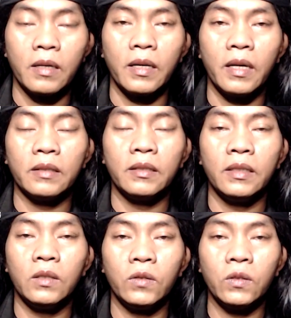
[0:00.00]
yang
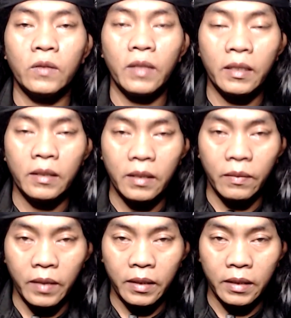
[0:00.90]
ditujukan
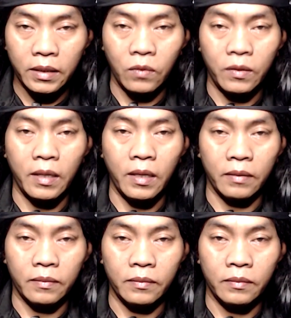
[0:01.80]
kepada saudara.